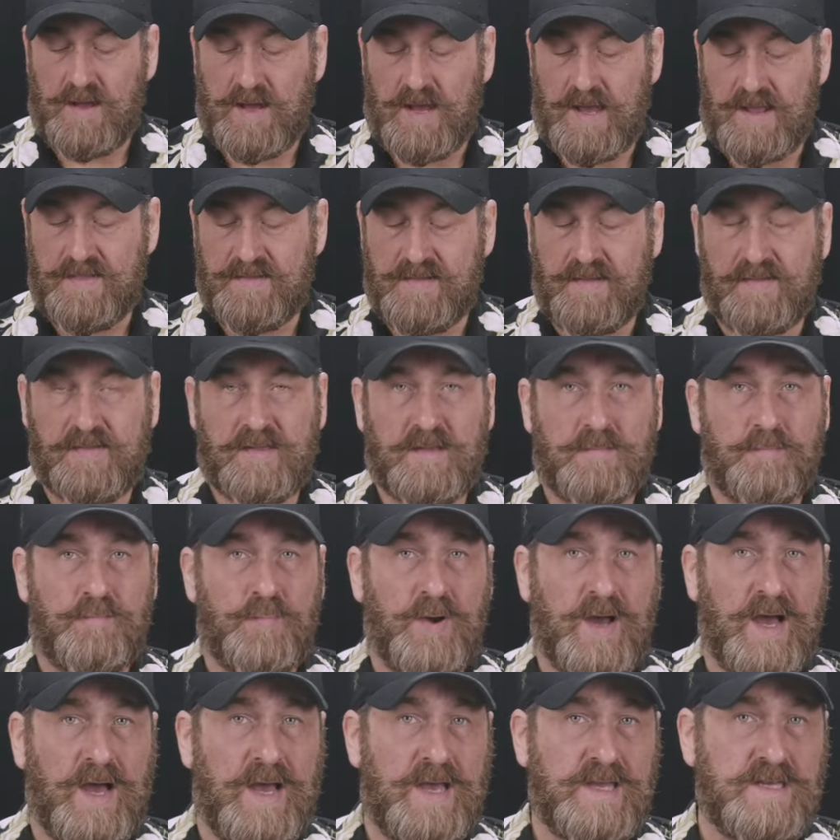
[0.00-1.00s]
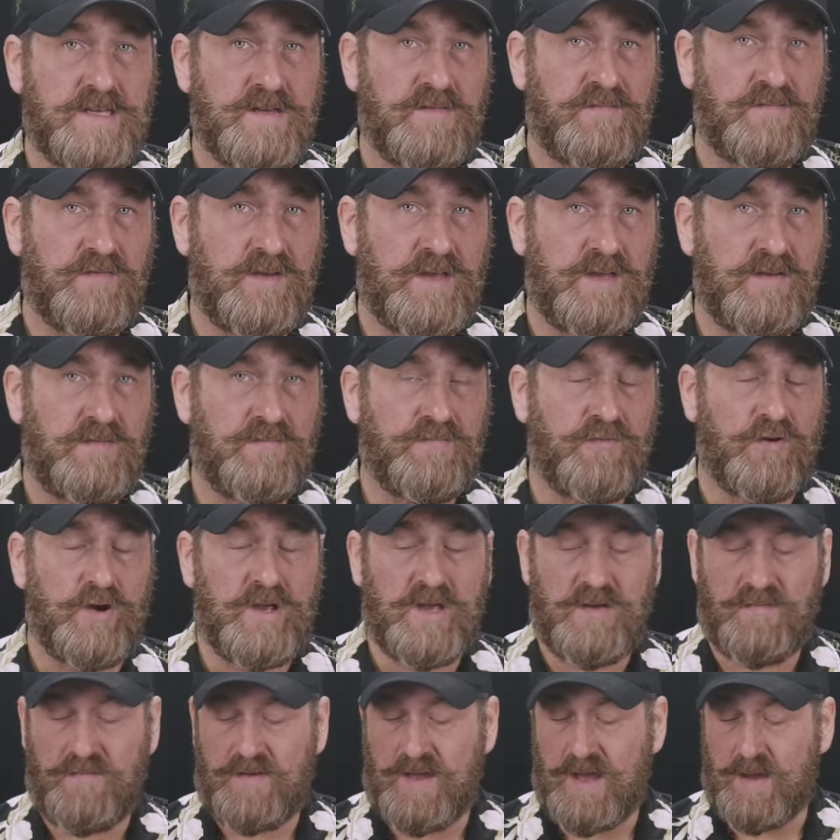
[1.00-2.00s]
Einsatzbereiche wie
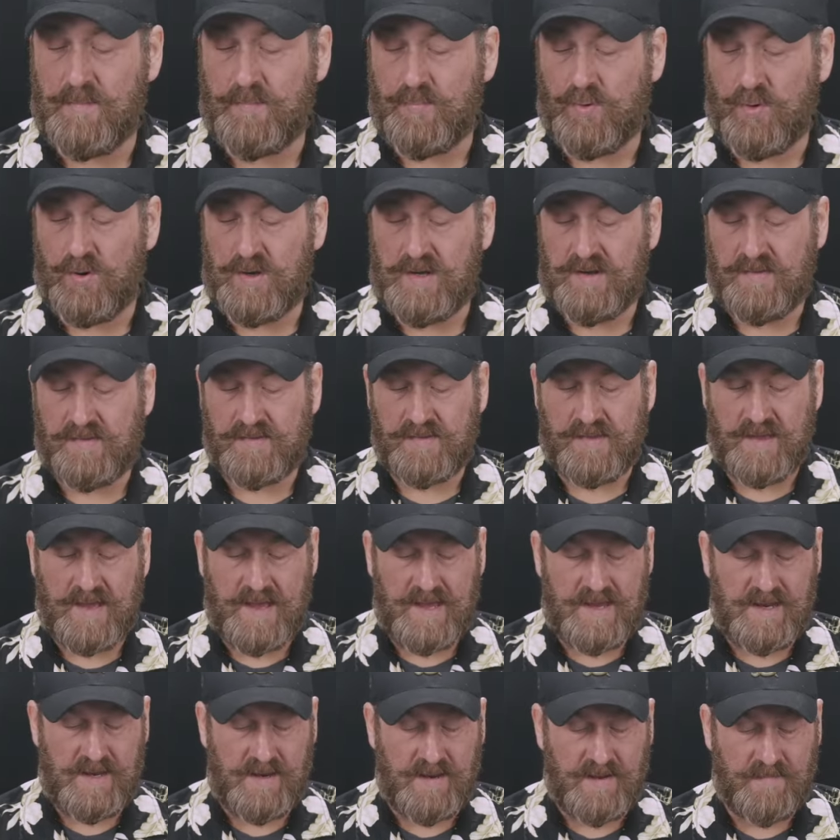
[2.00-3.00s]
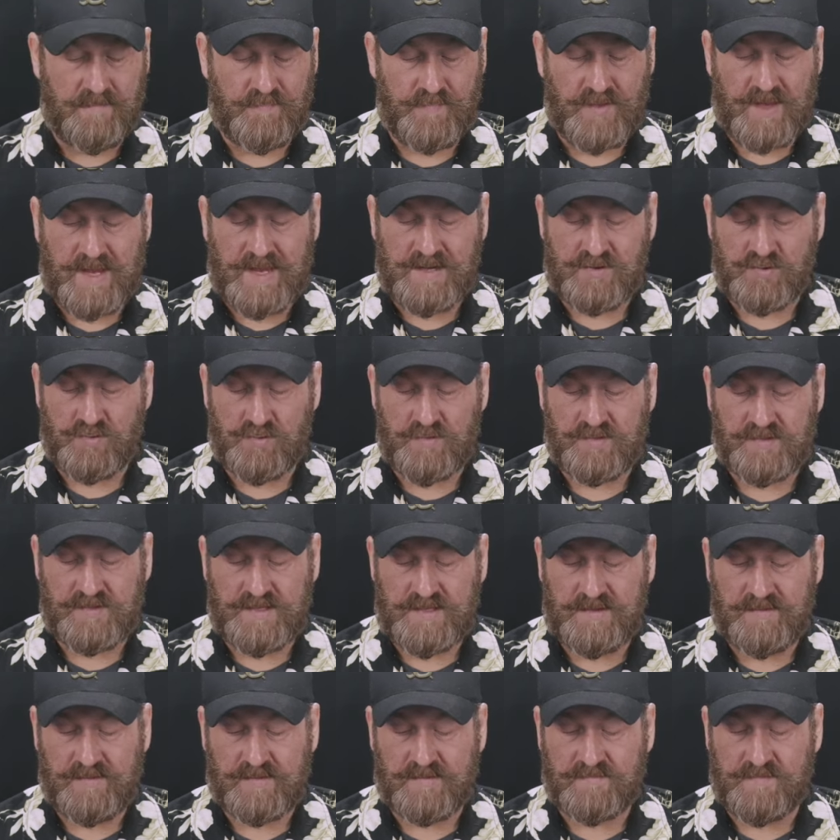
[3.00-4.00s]
Feuerwehr, Polizei,
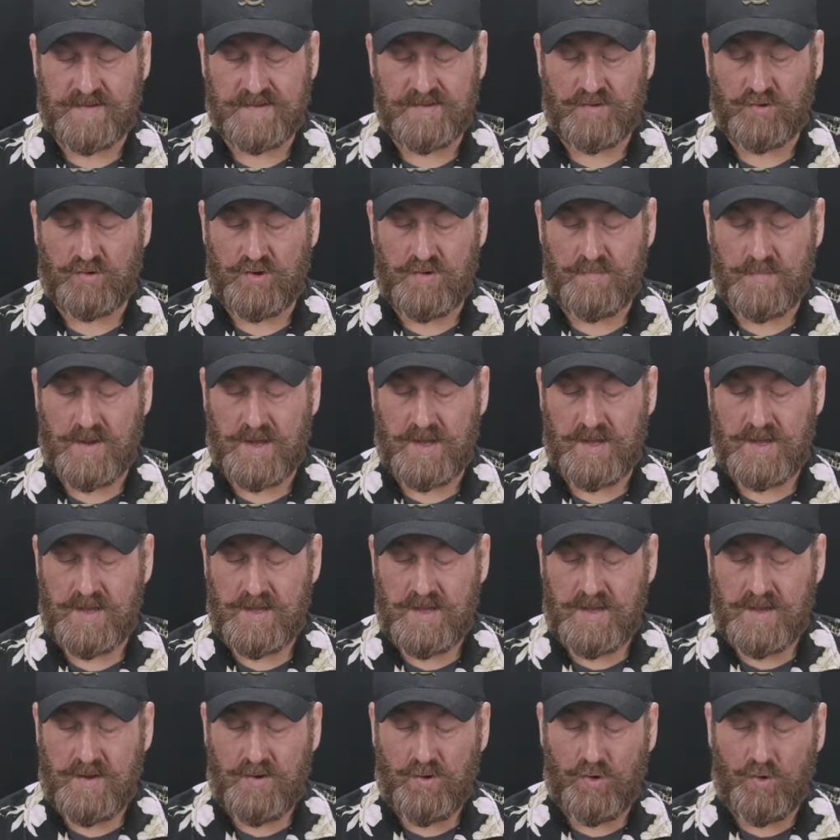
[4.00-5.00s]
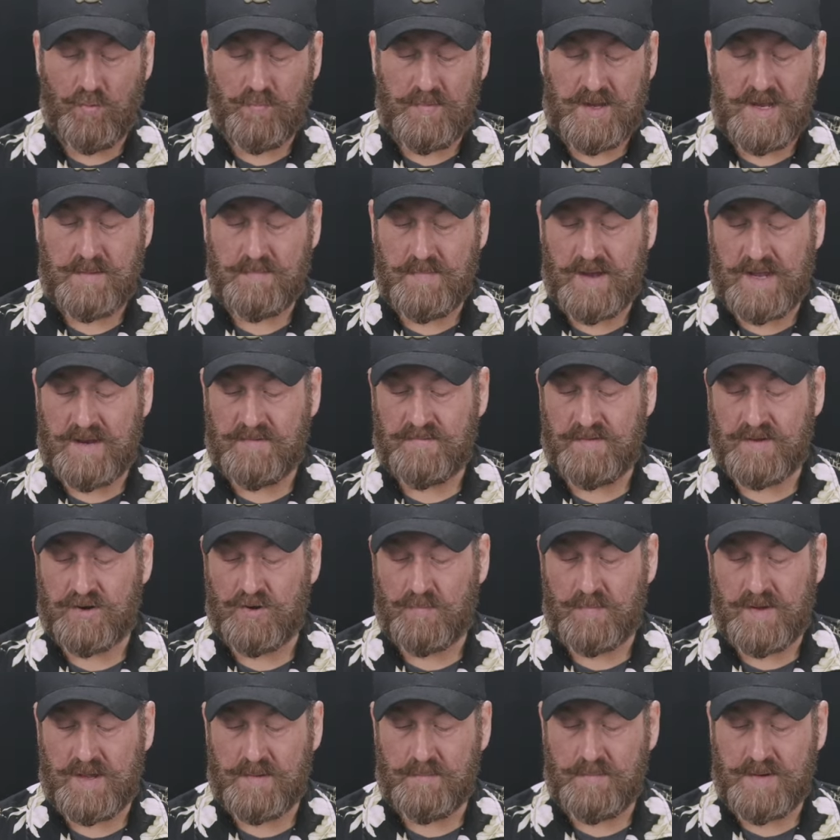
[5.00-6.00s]
Rettungsdienst, was auch immer, um eben einfach
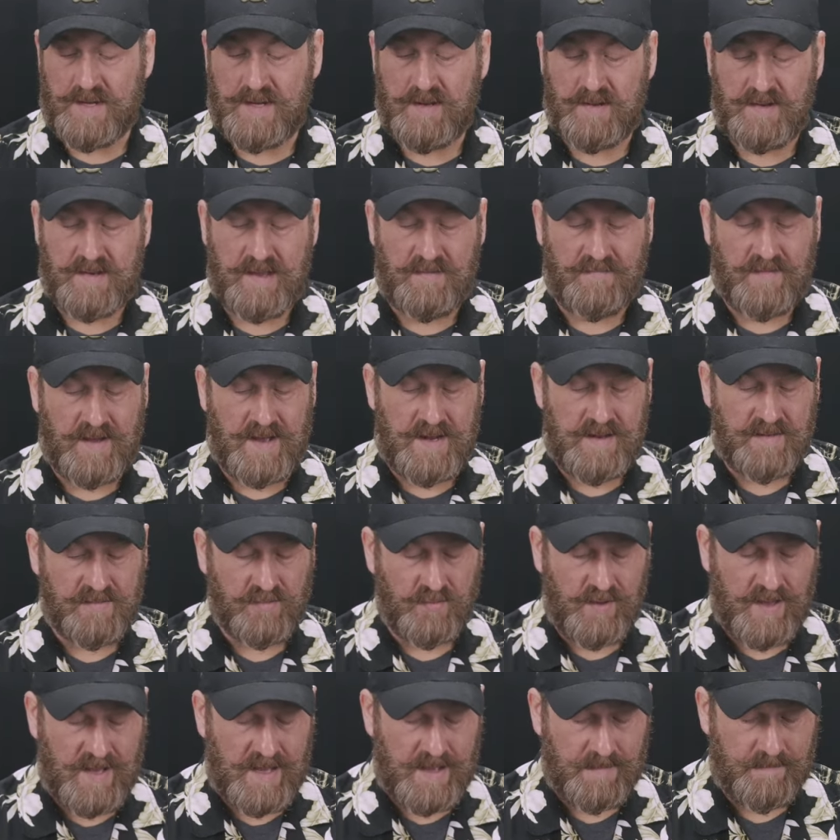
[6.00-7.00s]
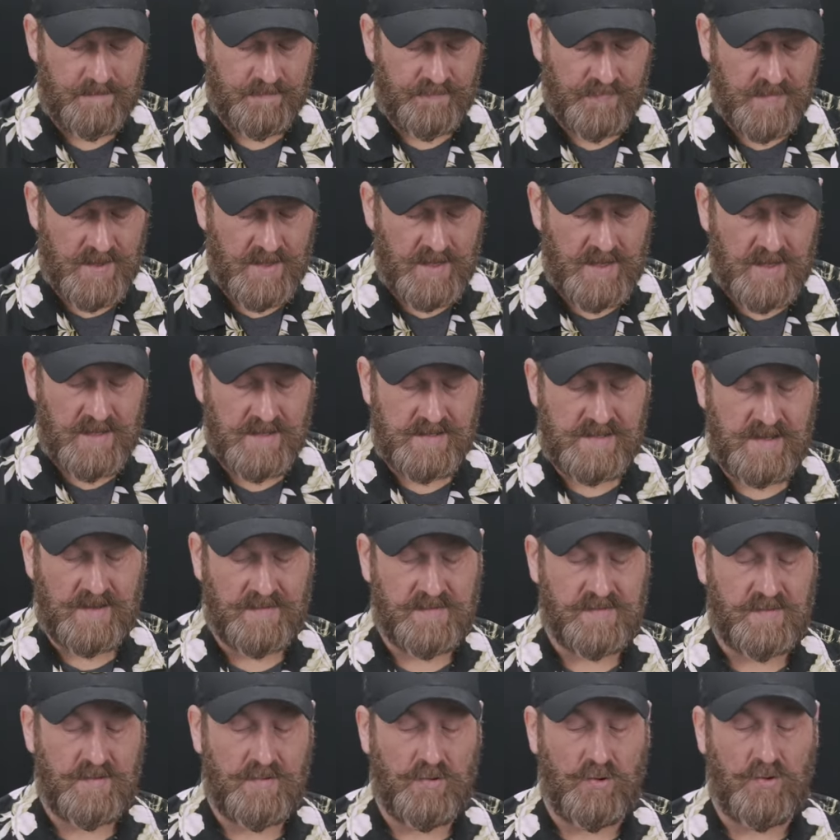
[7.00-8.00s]
nochmal ein Mittel der Wahl zu haben,
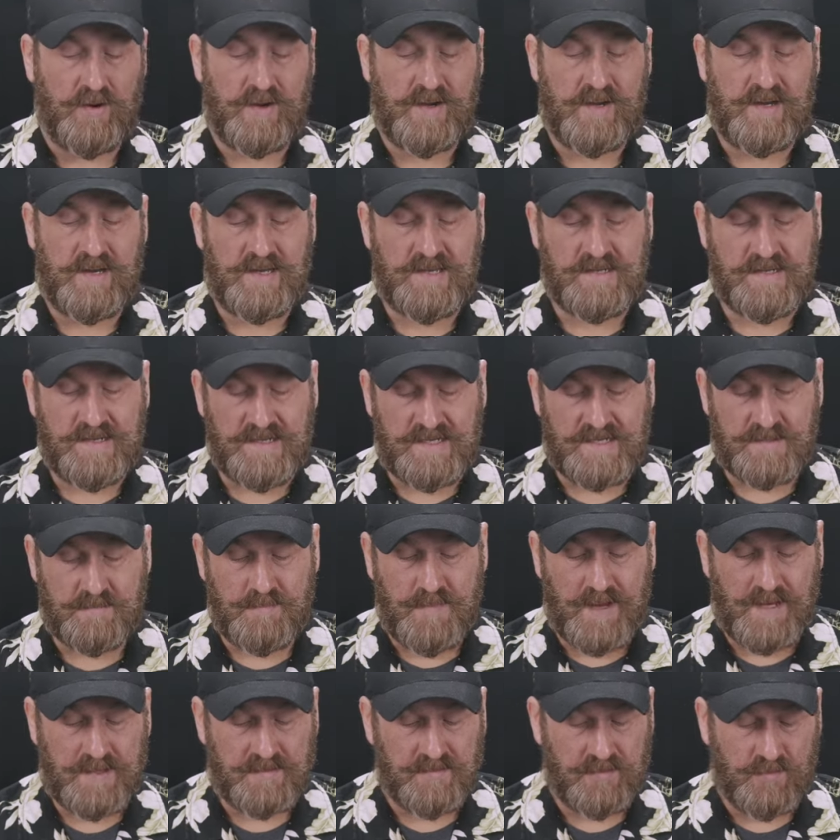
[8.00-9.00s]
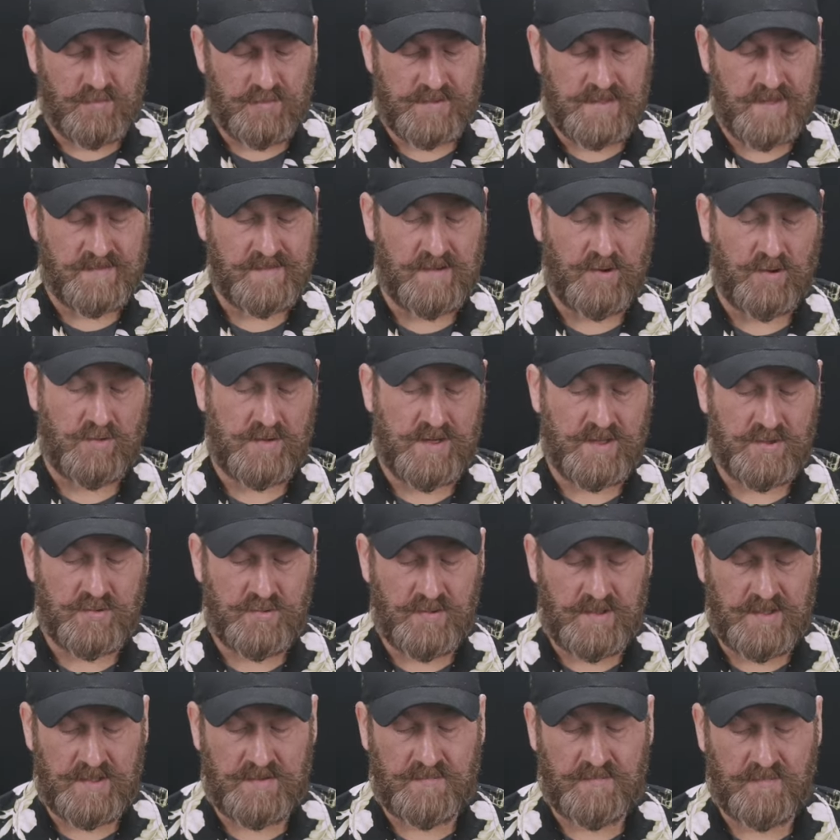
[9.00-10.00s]
das ordentlich Licht macht und das auch
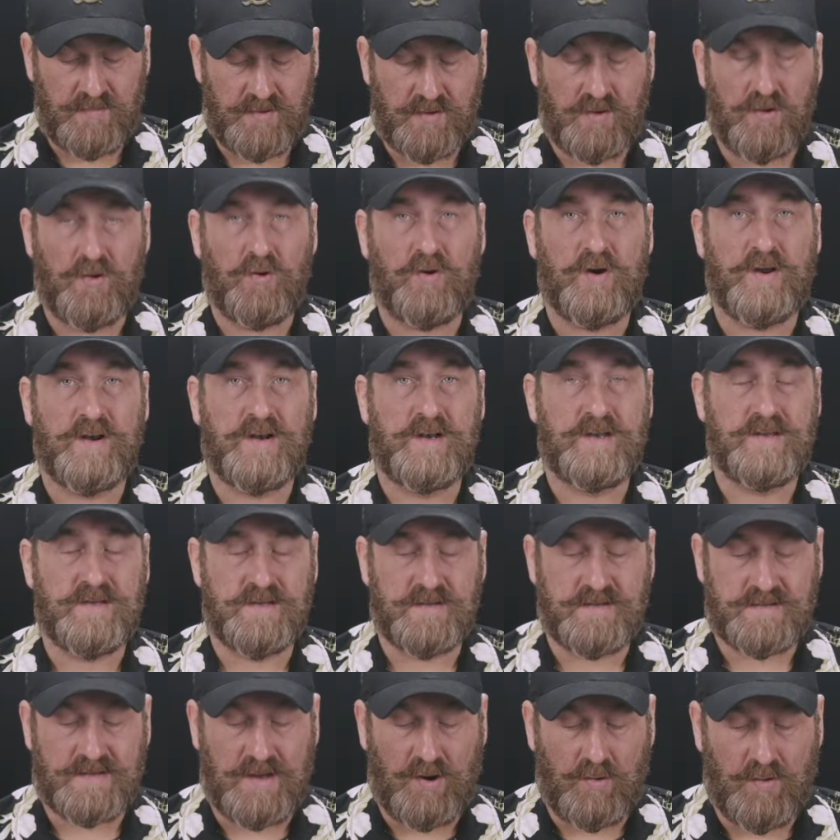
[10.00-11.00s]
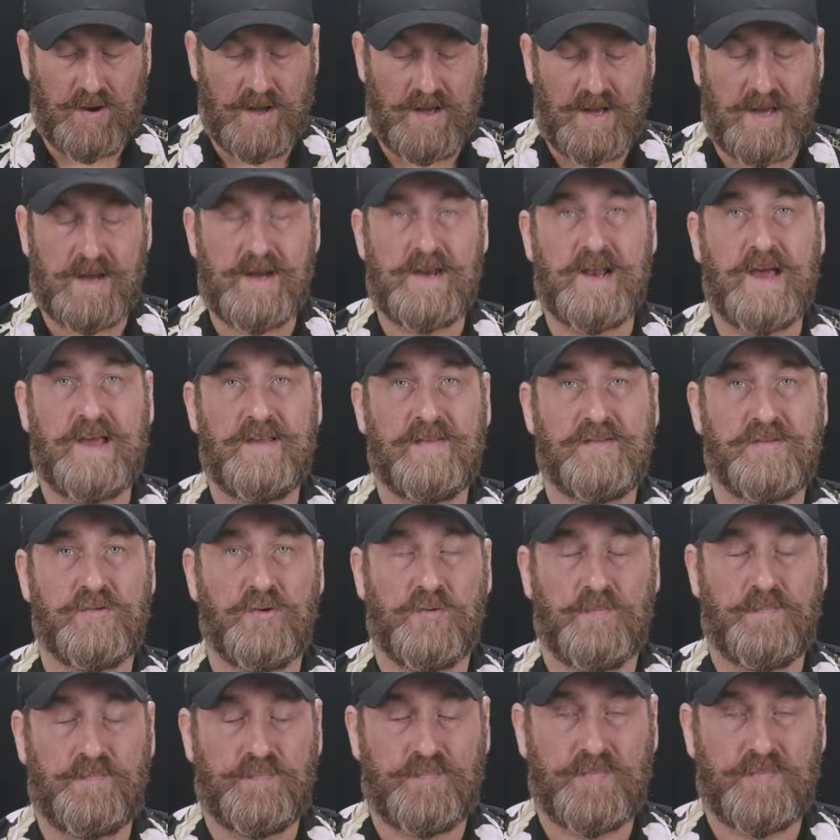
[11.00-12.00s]
natürlich für eine ordentliche Dauer an Leistung.